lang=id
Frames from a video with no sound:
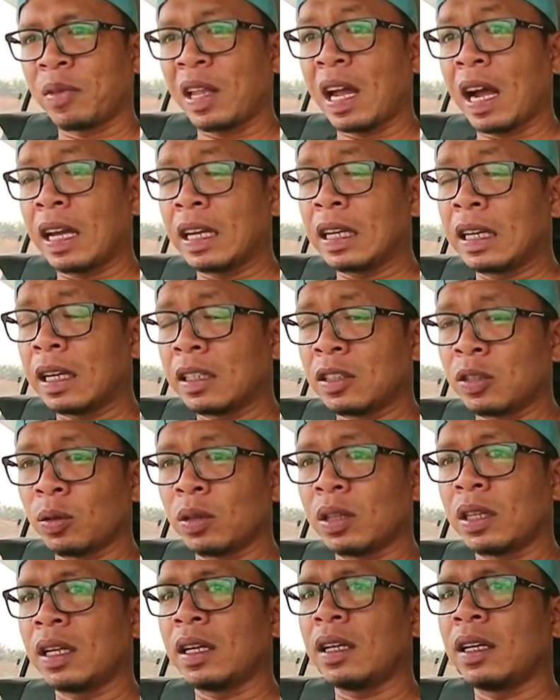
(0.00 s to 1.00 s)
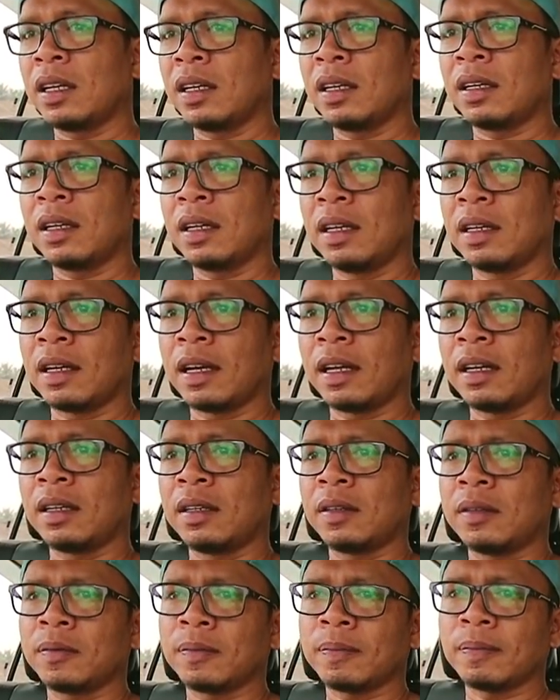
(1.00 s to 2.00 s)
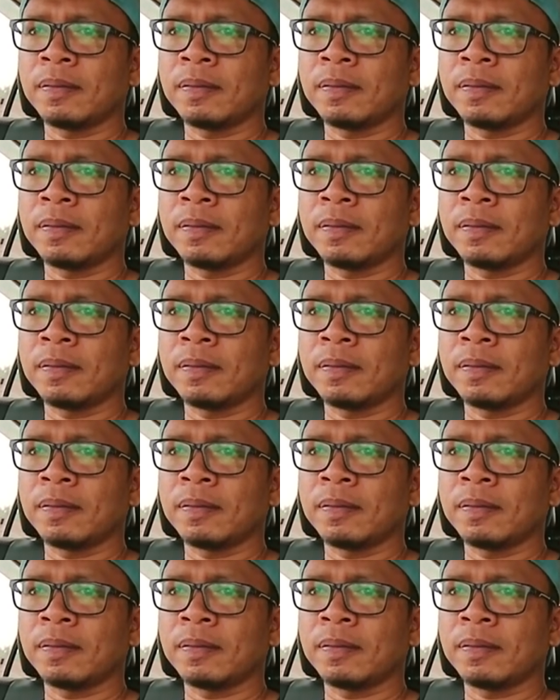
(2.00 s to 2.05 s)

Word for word: yang ingin cuti ingin